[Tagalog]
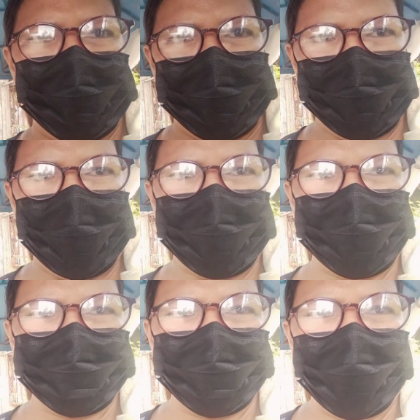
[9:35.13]

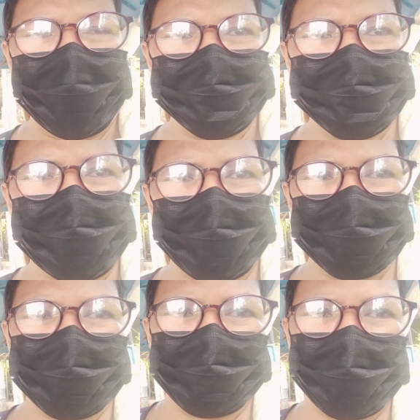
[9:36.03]
Ayan guys, tapos
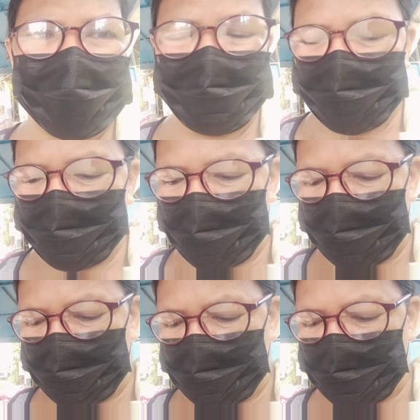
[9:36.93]
na po kami na
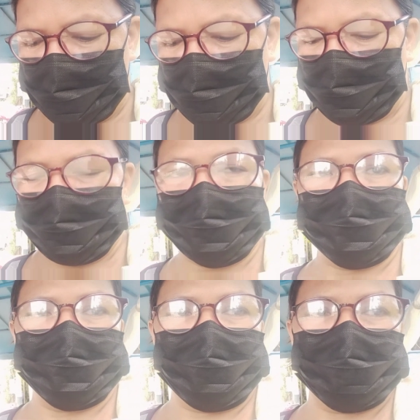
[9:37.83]

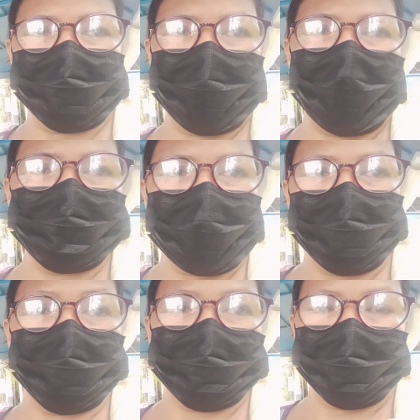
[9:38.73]
na-check up sa
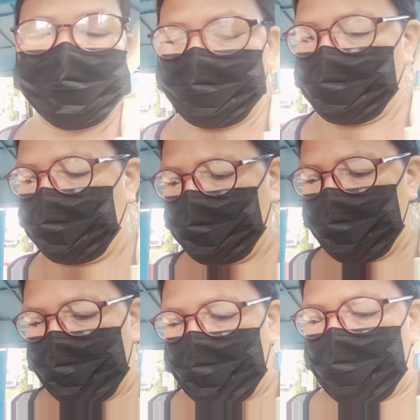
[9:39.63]
doktor po
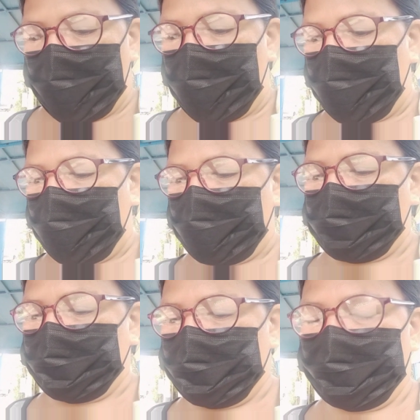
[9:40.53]
at
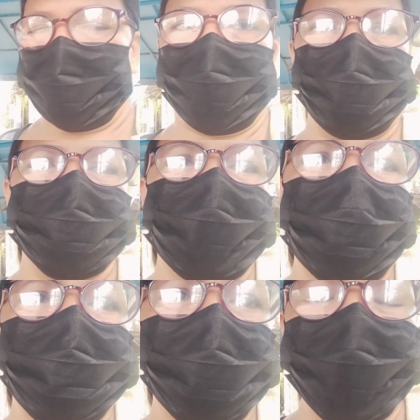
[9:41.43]
nirequestan
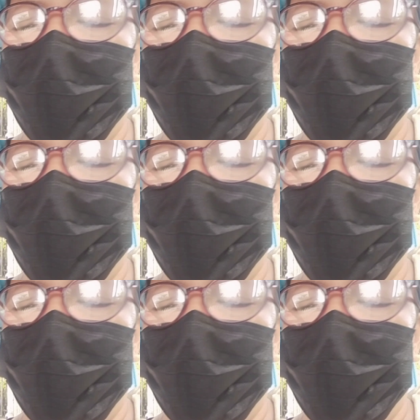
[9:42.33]
po niya ako